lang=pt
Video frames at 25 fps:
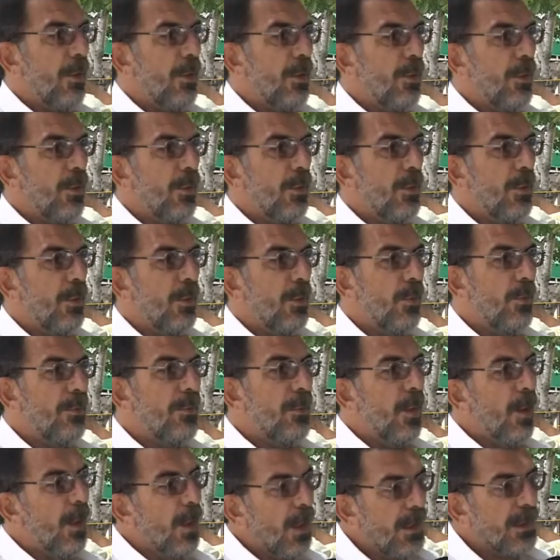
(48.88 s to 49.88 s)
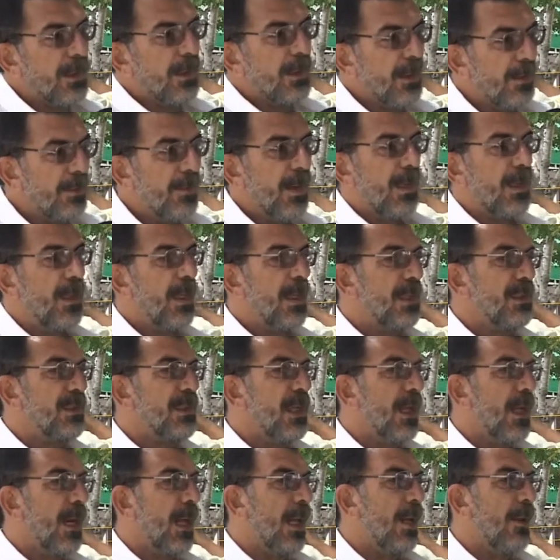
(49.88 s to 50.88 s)
O, o bode, de maneira
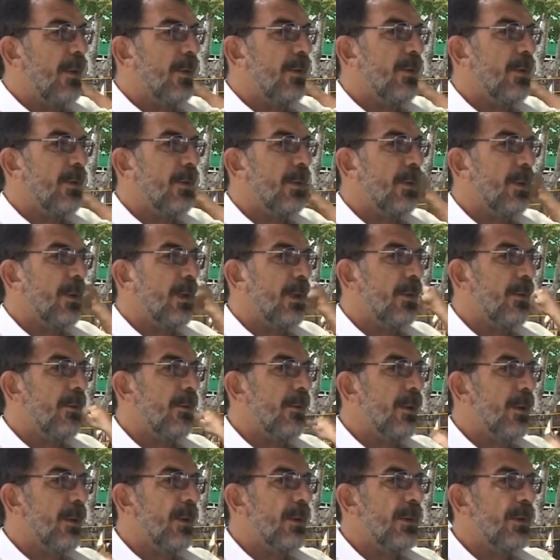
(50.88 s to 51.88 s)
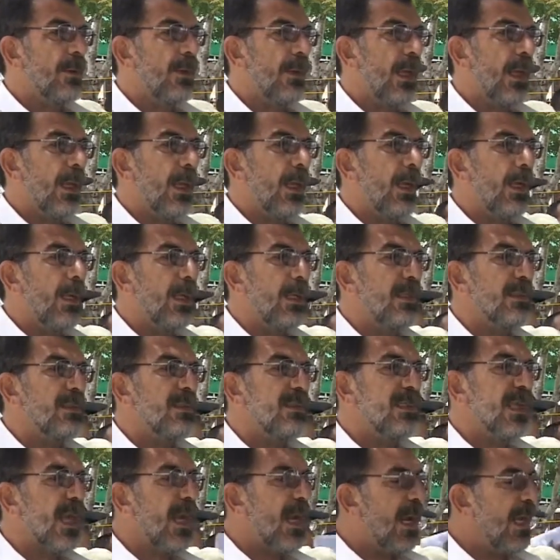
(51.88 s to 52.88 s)
geral, eu ele
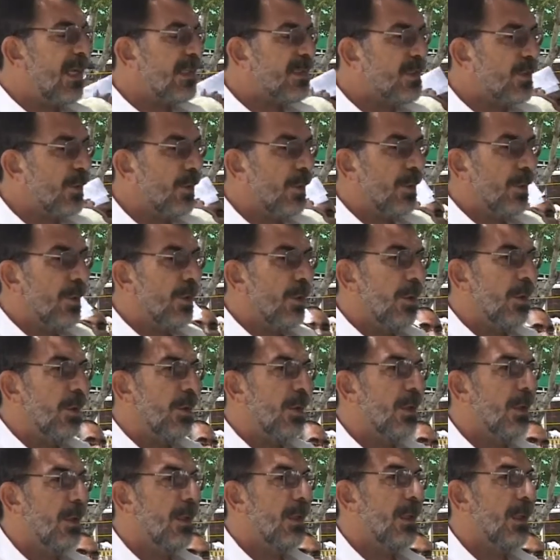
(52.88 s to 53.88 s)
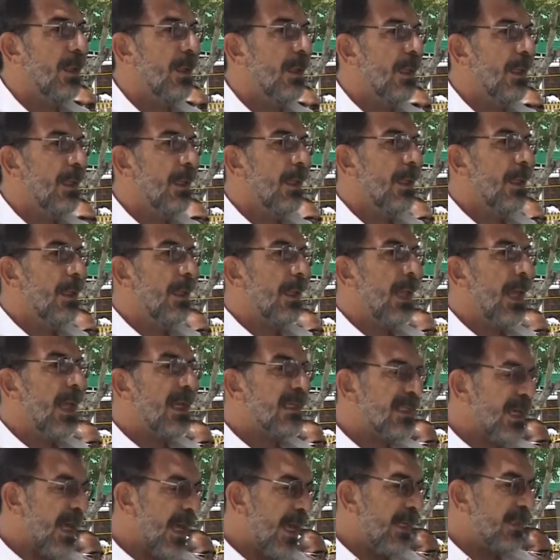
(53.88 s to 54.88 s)
selecionou
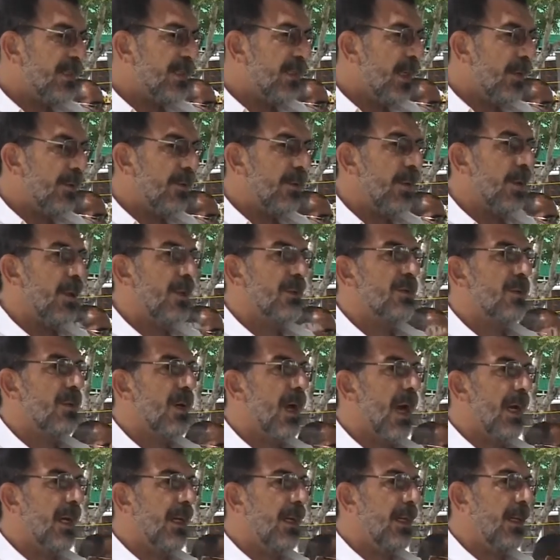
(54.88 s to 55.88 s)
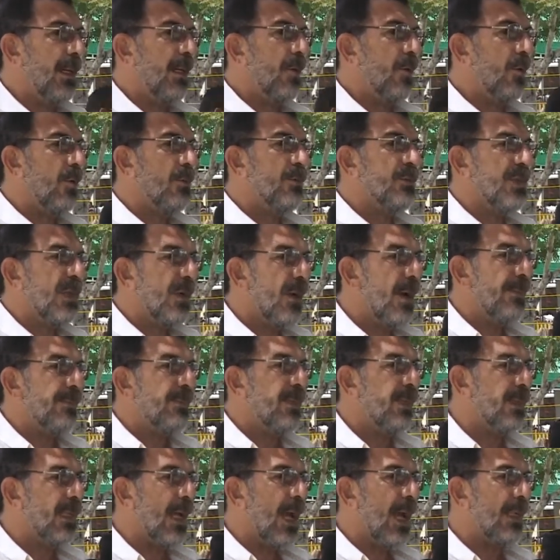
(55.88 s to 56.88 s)
essa região nossa, o Cariri, como seu
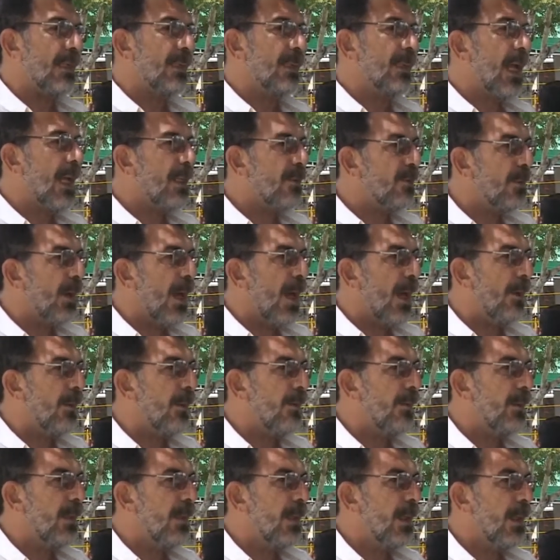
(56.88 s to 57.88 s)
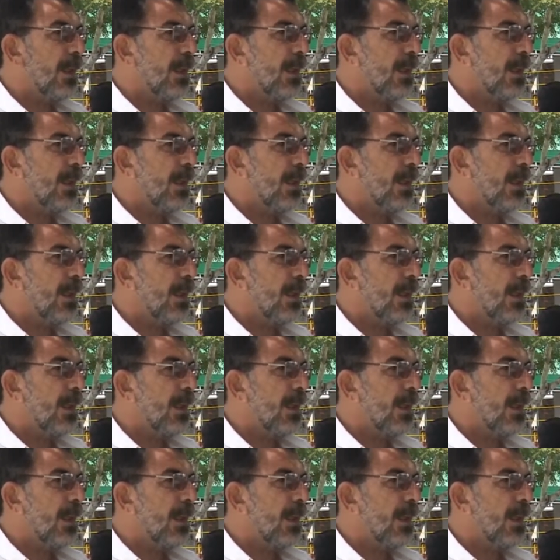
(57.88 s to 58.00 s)
habitat natural.